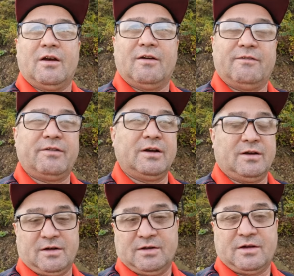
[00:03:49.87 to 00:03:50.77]
а, в
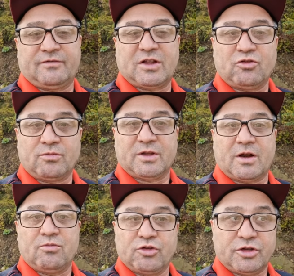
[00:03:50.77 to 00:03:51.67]
э, автономной
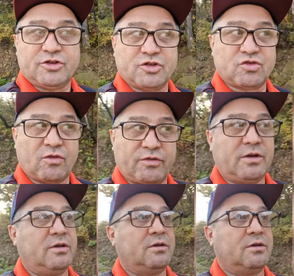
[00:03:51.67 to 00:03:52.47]
работе часов.